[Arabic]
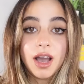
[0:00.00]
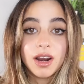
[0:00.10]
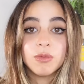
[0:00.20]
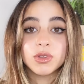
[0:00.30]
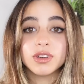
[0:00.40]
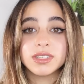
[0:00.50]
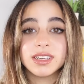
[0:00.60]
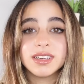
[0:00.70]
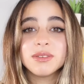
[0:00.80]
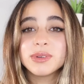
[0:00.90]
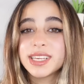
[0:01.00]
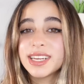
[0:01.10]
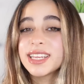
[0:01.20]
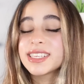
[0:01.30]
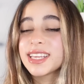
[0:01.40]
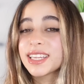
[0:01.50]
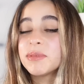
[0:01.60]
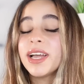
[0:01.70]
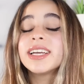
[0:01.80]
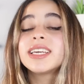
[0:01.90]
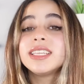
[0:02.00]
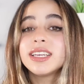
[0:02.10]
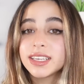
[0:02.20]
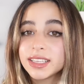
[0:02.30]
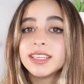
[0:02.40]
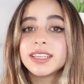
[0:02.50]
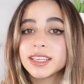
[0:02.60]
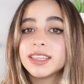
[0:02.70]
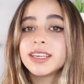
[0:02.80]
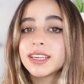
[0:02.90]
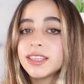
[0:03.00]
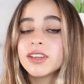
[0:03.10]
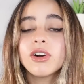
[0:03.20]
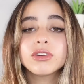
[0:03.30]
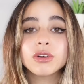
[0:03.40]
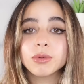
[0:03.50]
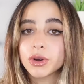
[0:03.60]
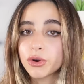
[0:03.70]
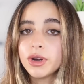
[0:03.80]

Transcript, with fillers: على مدار السنه والسنه دي انا استخدمت حاجات كتيره جدا جدا جدا اكتر من